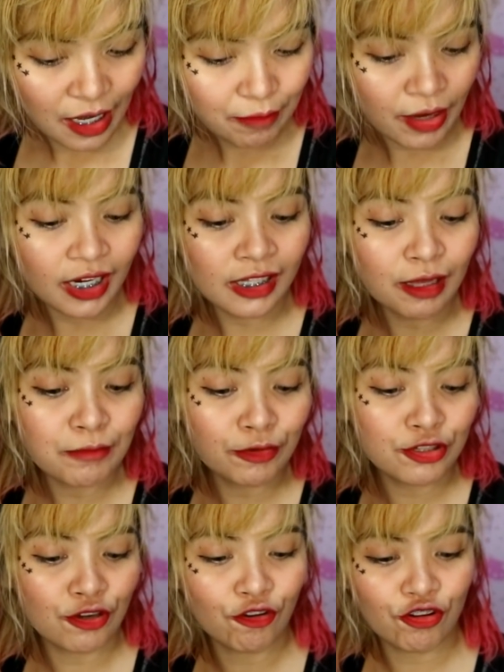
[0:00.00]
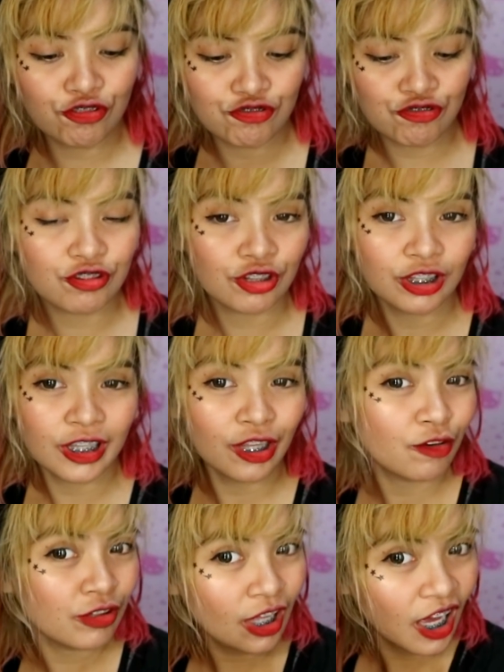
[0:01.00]
para alam mo yon
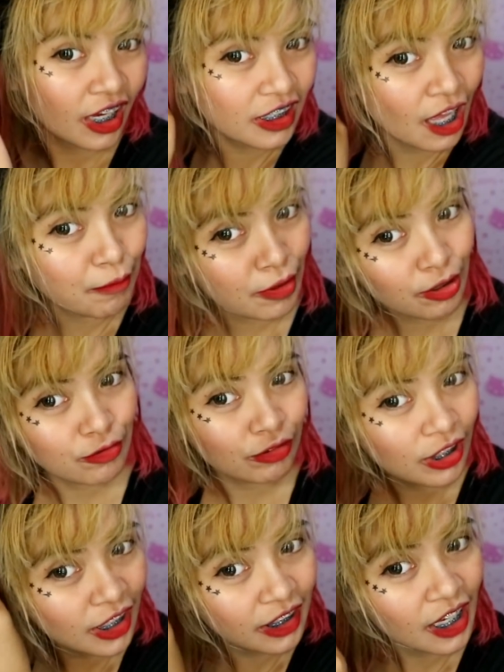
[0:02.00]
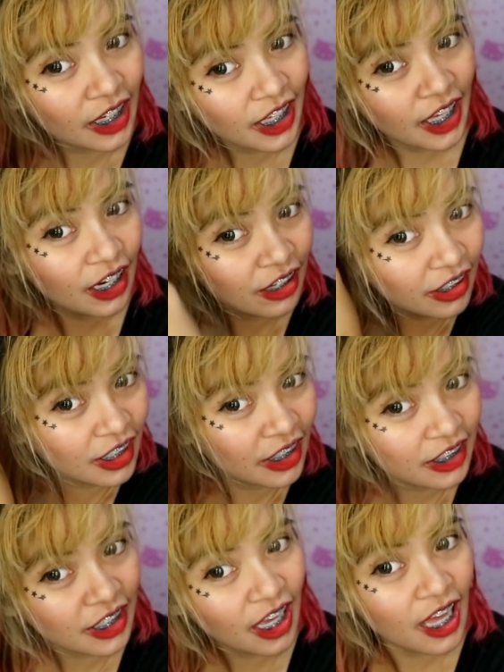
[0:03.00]
hindi ko na kailangan kulay ng hair,
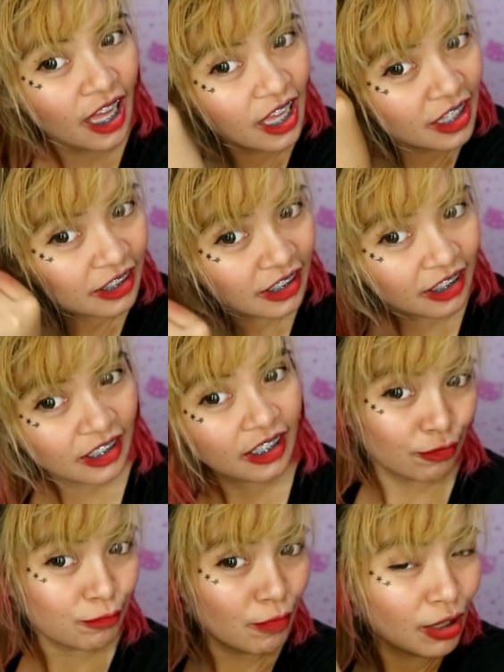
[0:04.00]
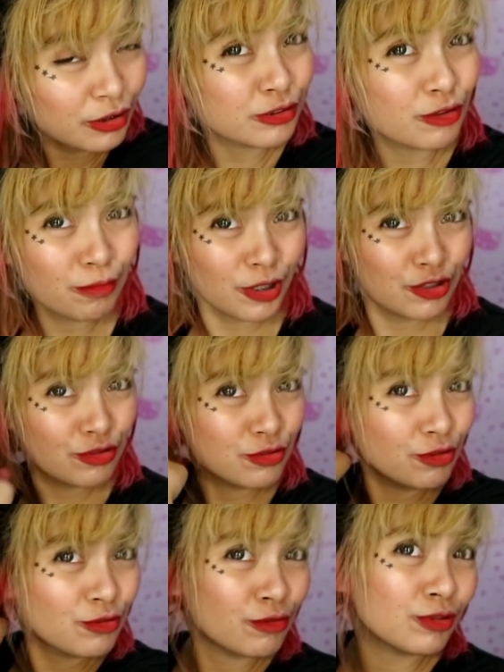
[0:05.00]
ganyan. Yung bangs ko medyo
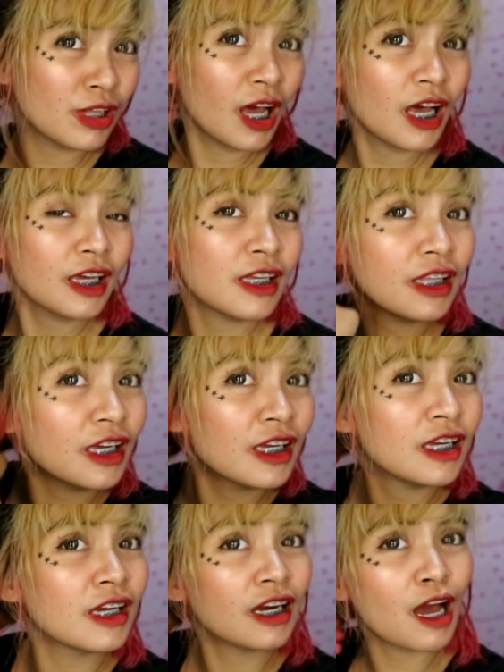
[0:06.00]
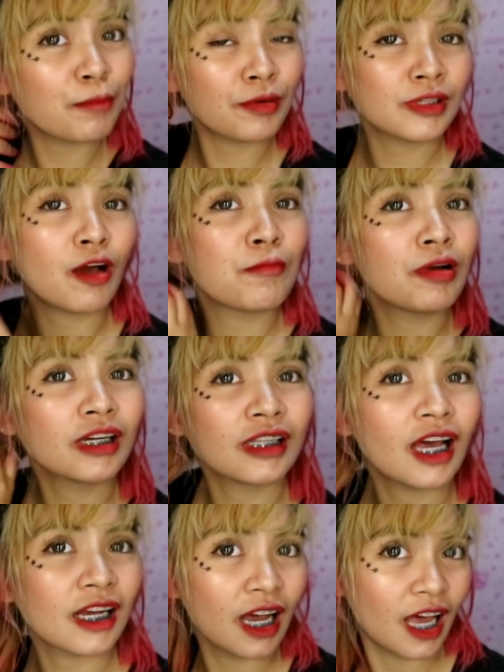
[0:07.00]
tuyo na kaya nahihirapan ang
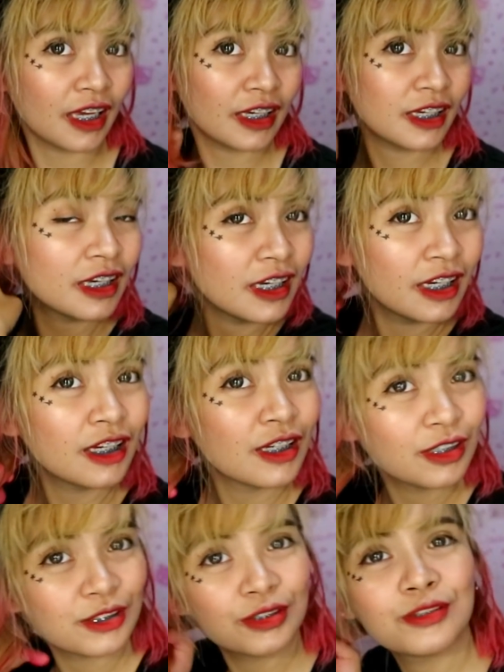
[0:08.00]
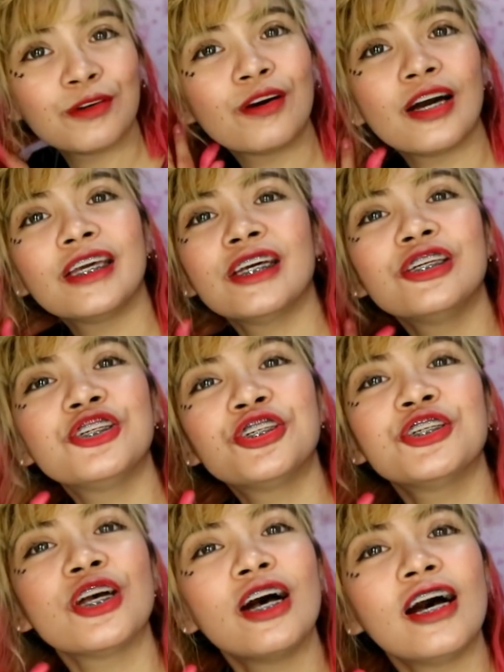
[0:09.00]
maglagay. So, ayan
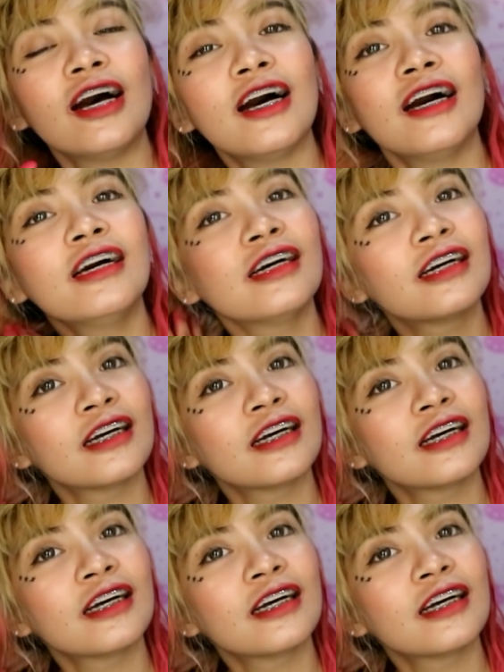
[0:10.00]
siya.